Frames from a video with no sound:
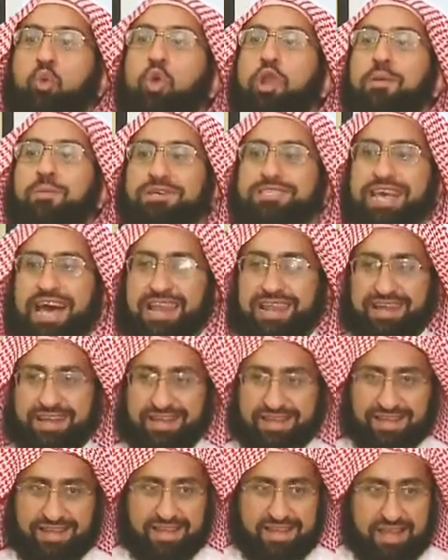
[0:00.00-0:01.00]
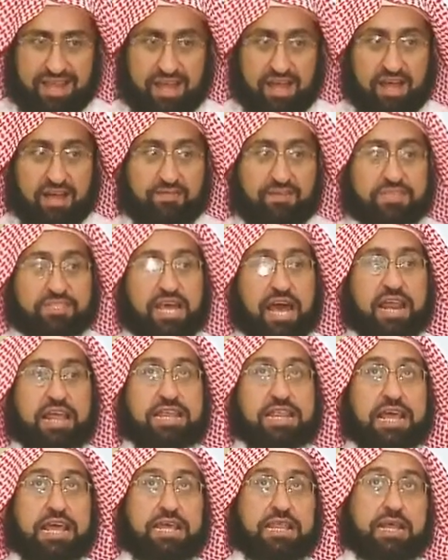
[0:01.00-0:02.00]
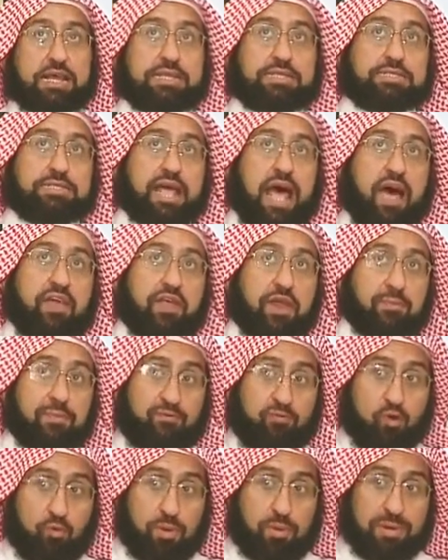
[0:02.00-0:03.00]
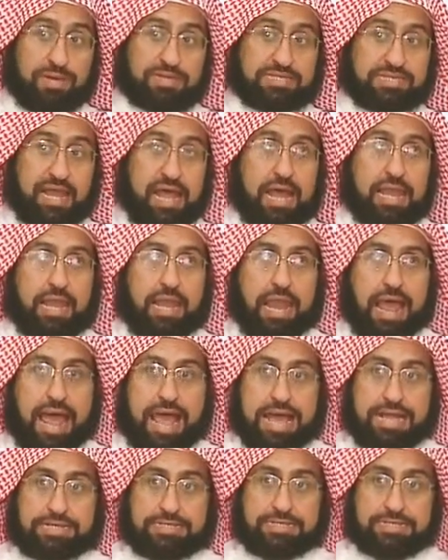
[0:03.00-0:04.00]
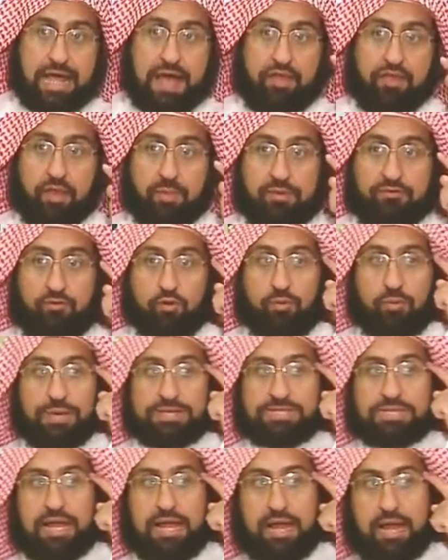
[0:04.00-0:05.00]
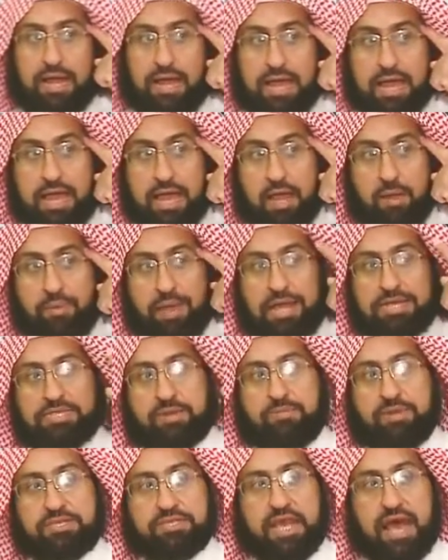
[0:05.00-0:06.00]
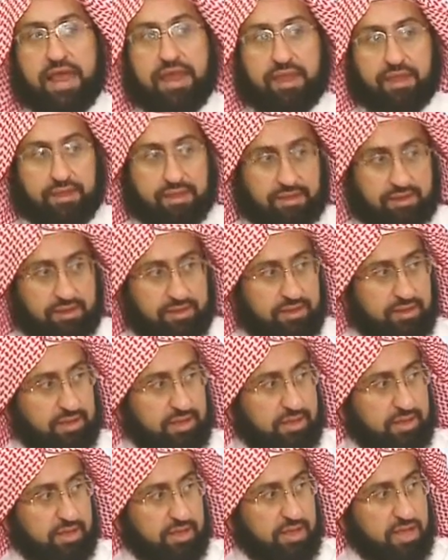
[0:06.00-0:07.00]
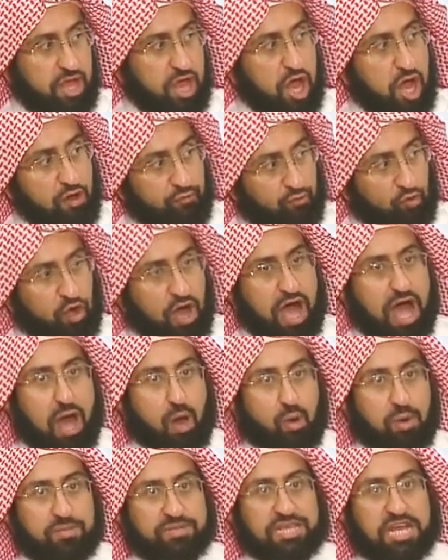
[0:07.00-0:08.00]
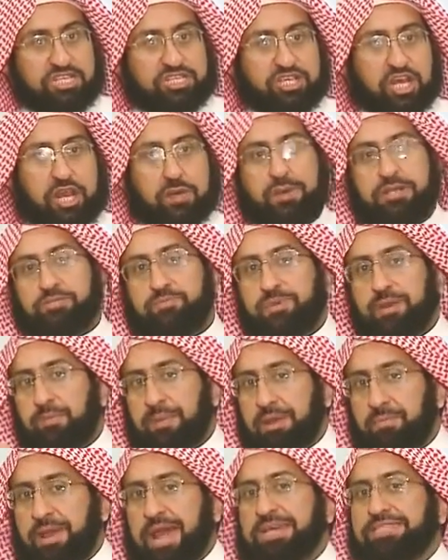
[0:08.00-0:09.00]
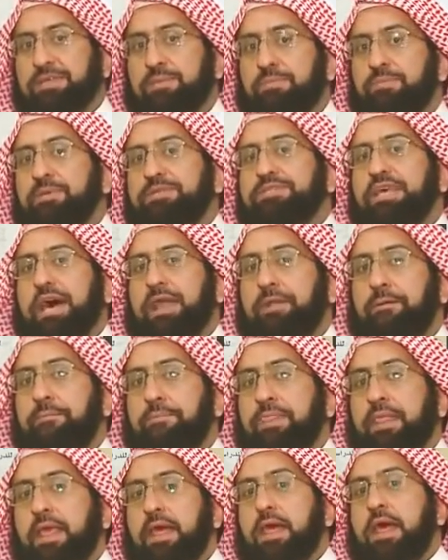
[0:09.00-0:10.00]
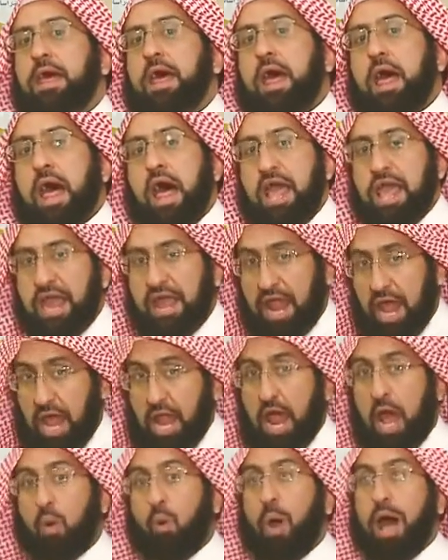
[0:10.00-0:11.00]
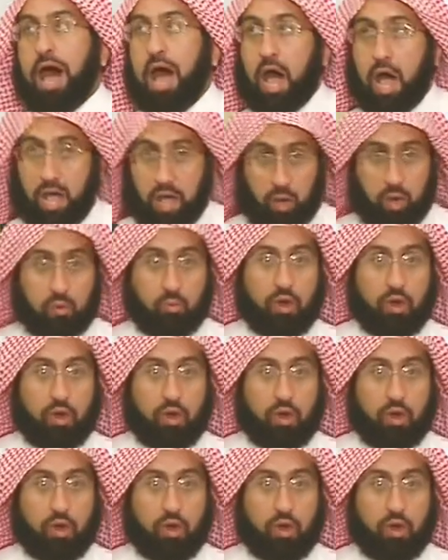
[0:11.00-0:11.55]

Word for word: كل المصالح فصار إذا إذا استحضر مفهوم المصلحة لا يستحضر مفهوم مصلحة بحسب ميزان الفقهاء والميزان الشرعي بس بل بحسب ميزان أحيانا الأهواء